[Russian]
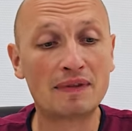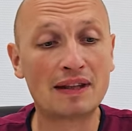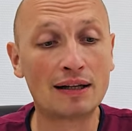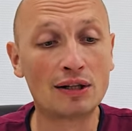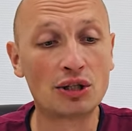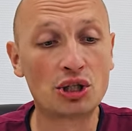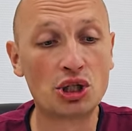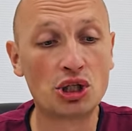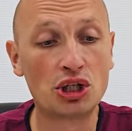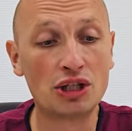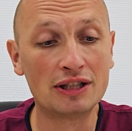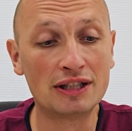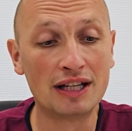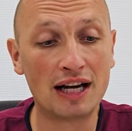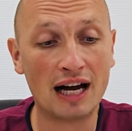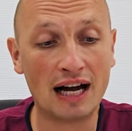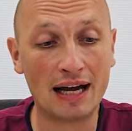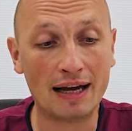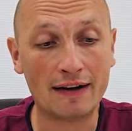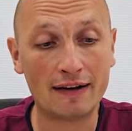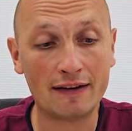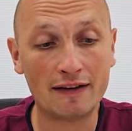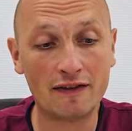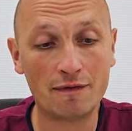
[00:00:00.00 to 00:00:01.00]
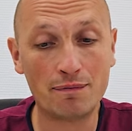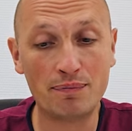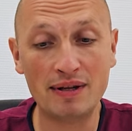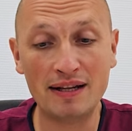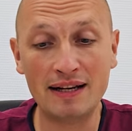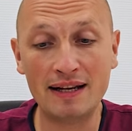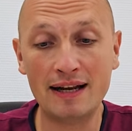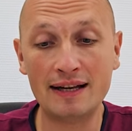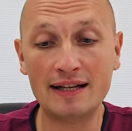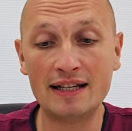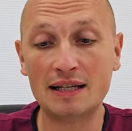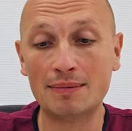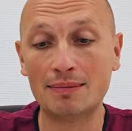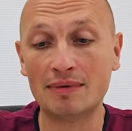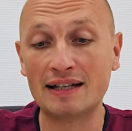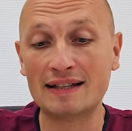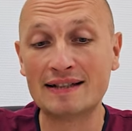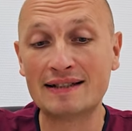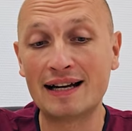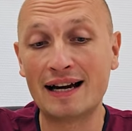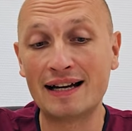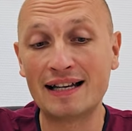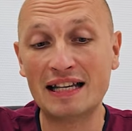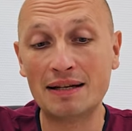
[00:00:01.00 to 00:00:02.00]
толщина в переднем и
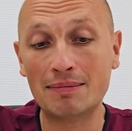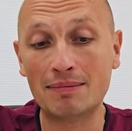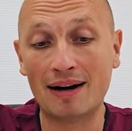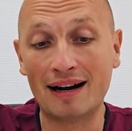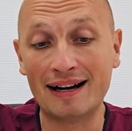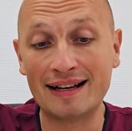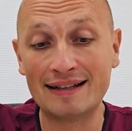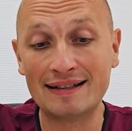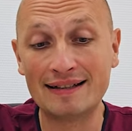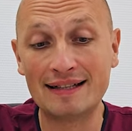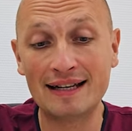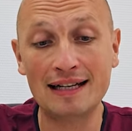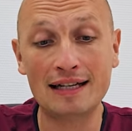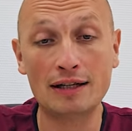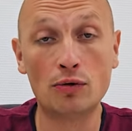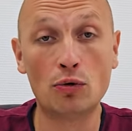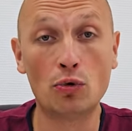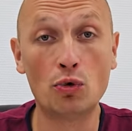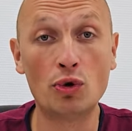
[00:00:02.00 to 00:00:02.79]
заднем отделе